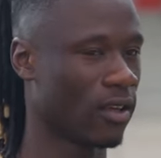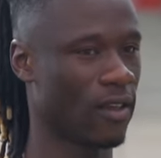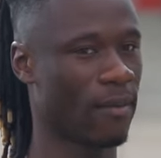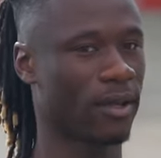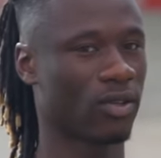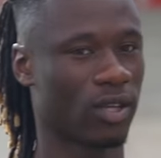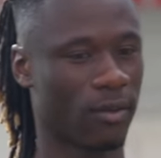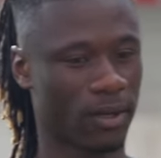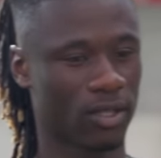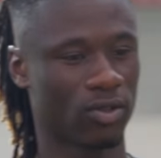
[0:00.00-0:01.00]
Et à,
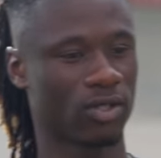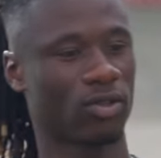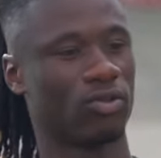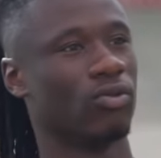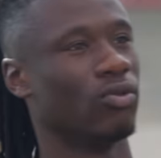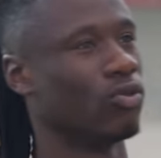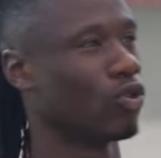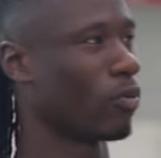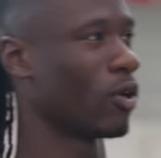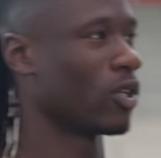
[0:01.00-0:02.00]
partir de ça, tu, te
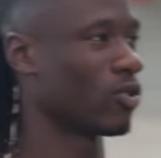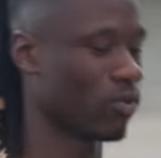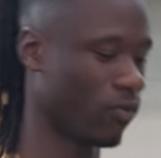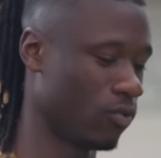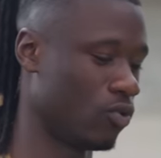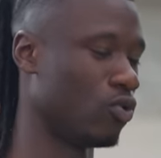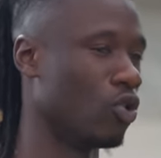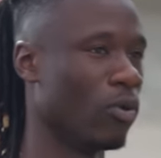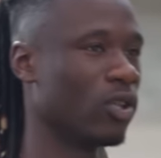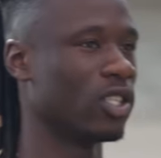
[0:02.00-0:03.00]
remets en question, tu te demandes